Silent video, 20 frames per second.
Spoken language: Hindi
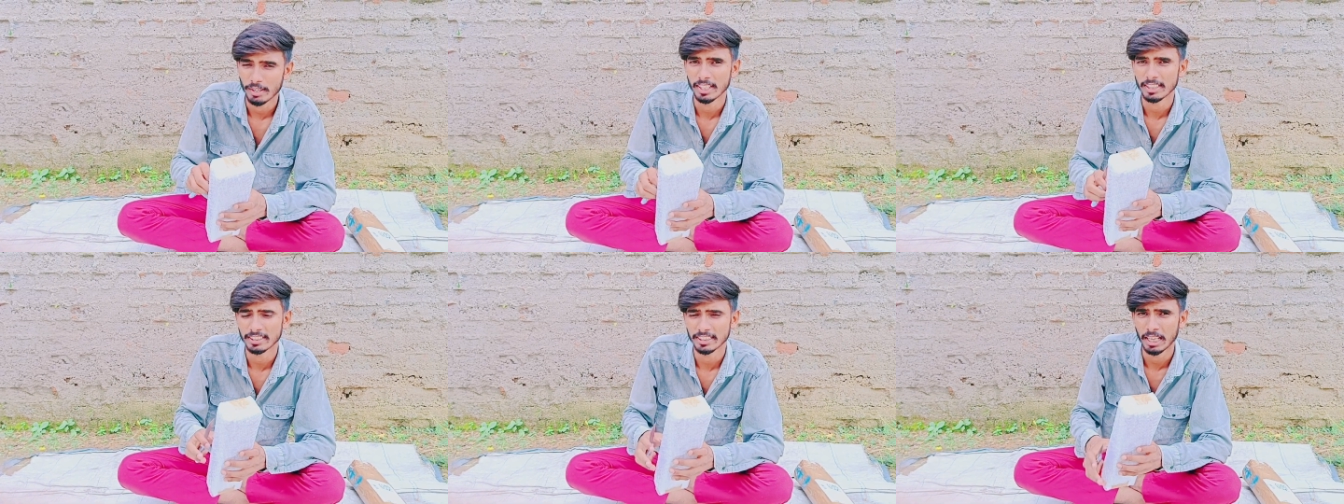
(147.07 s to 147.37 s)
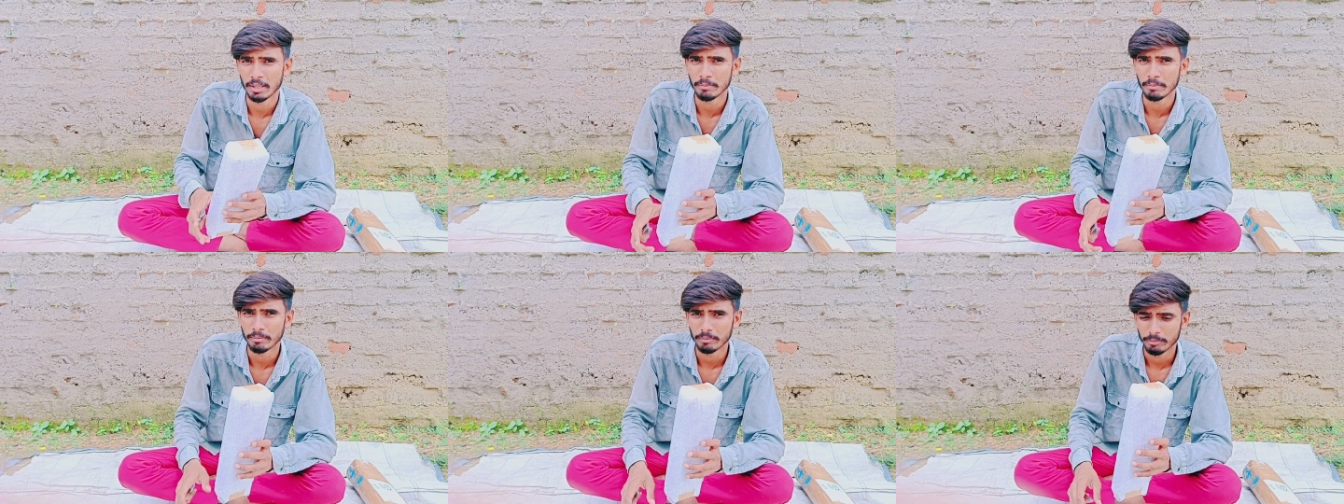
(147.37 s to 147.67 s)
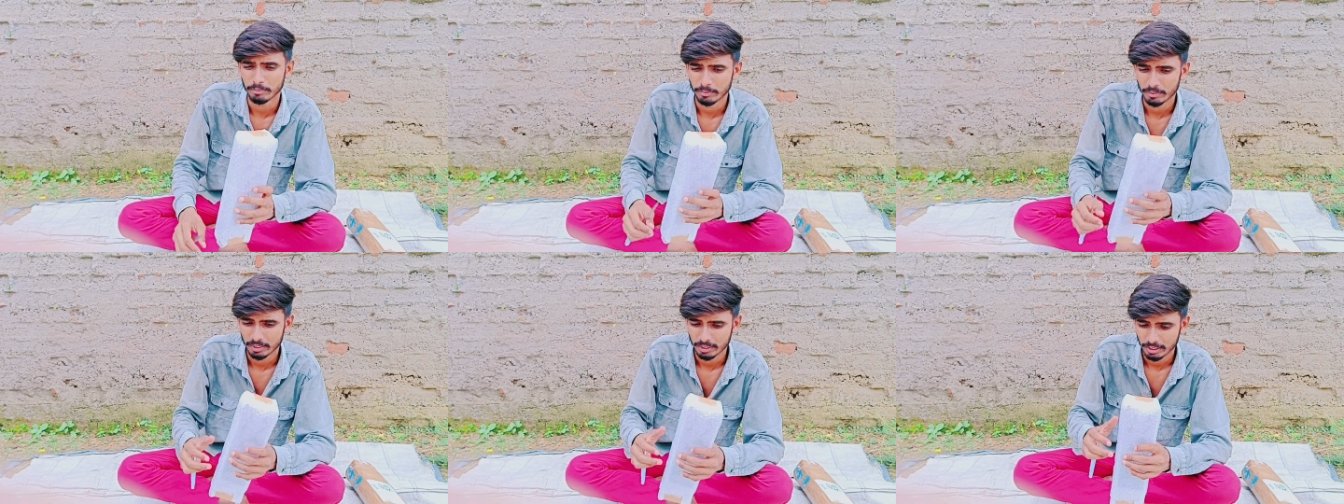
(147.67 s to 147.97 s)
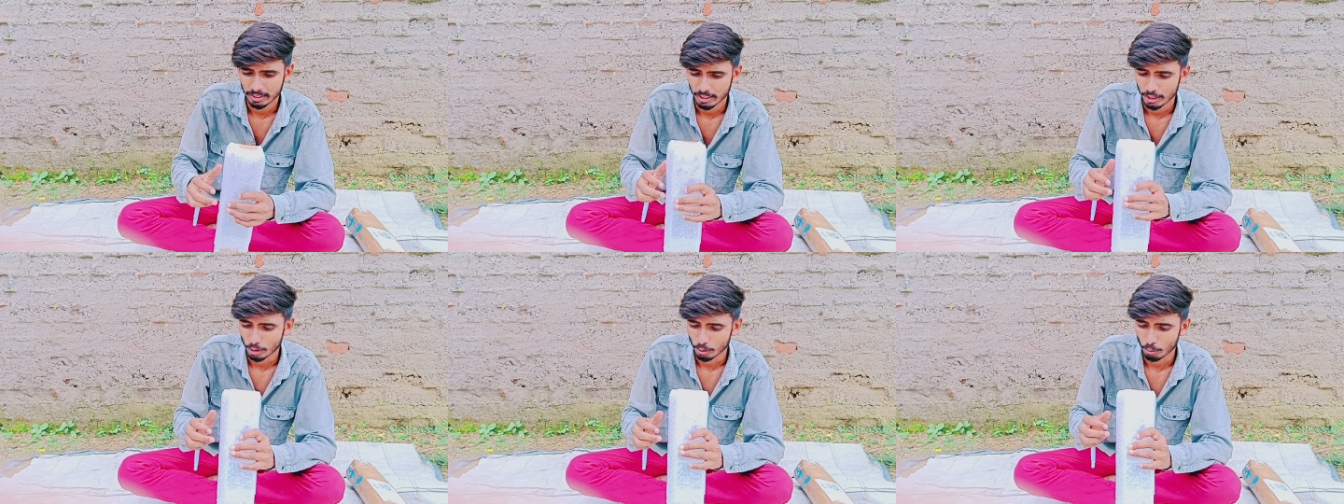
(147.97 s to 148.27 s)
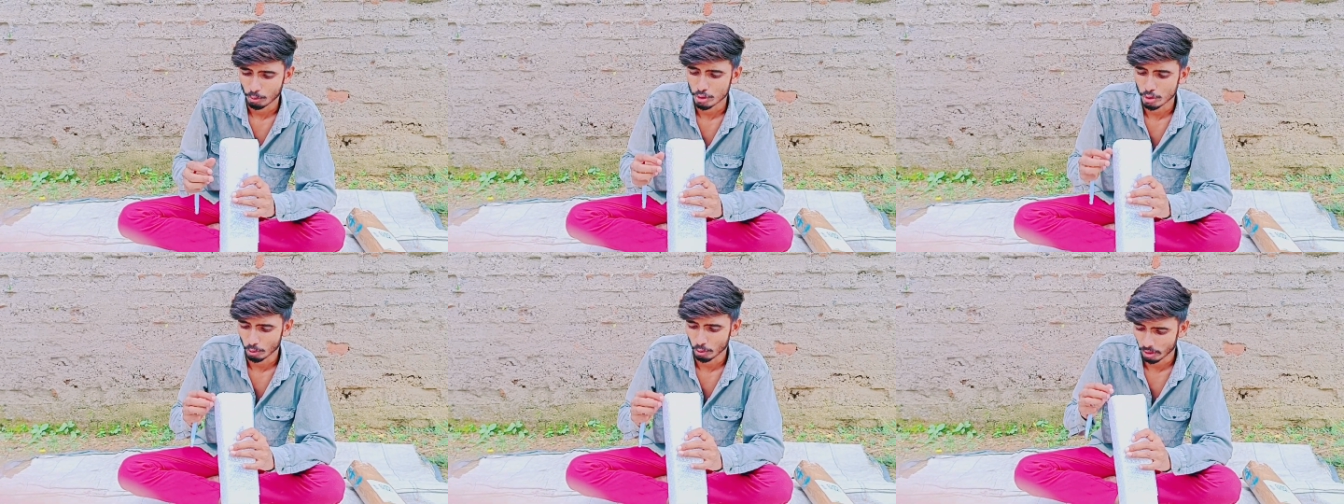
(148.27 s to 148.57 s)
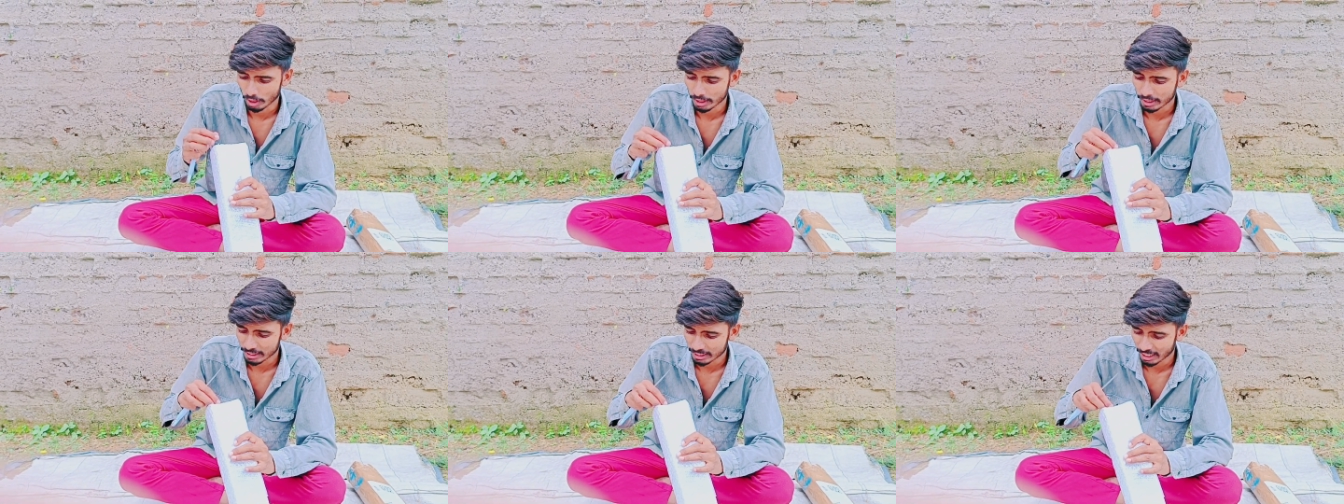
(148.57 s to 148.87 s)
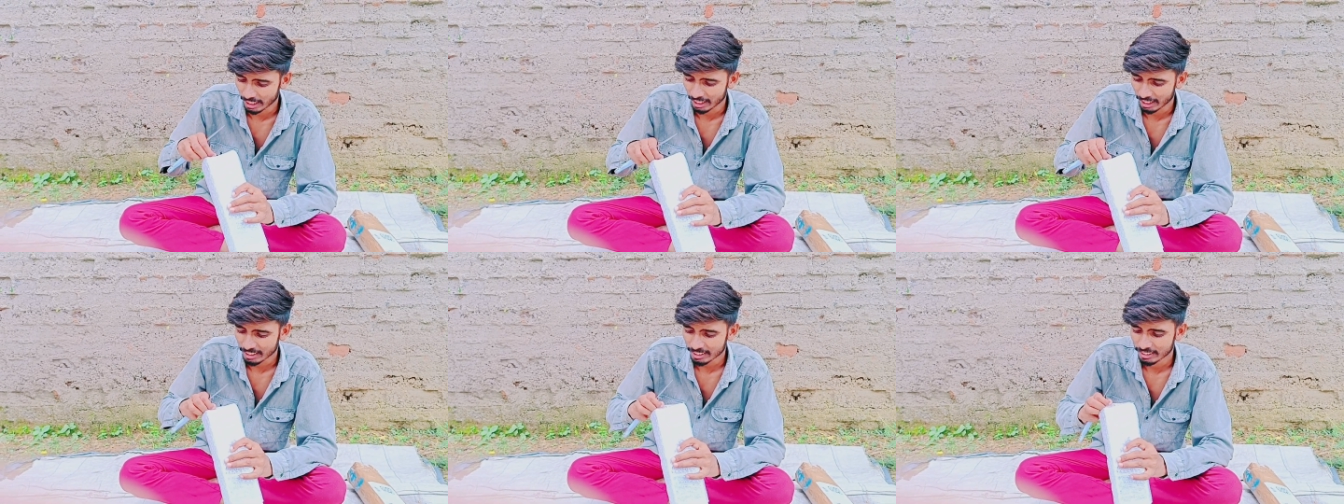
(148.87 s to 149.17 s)
फर्स्ट टाइम कुछ ऑर्डर
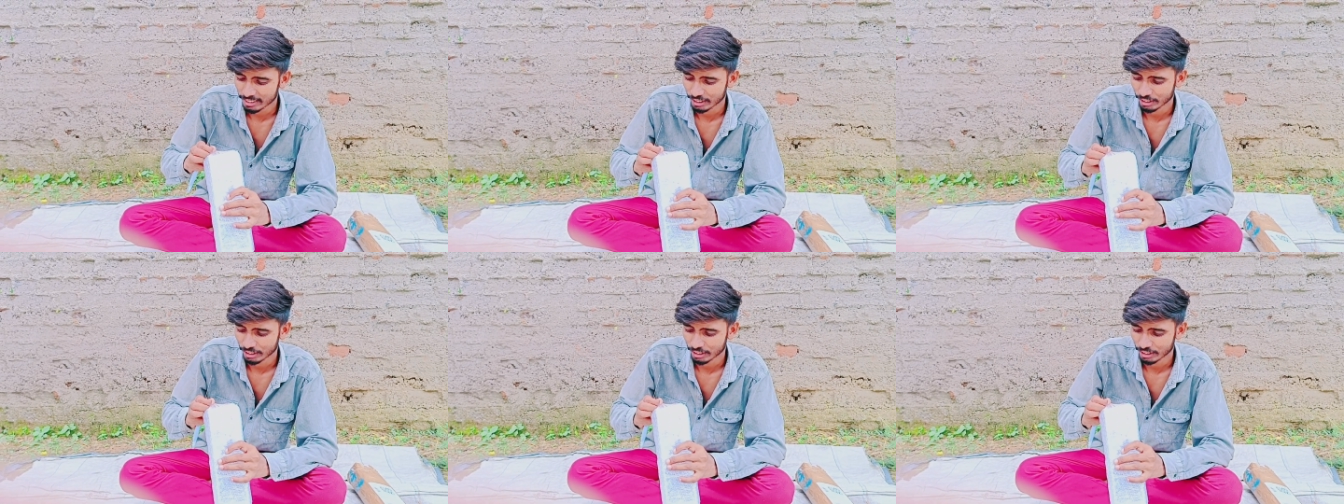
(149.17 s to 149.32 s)
किया है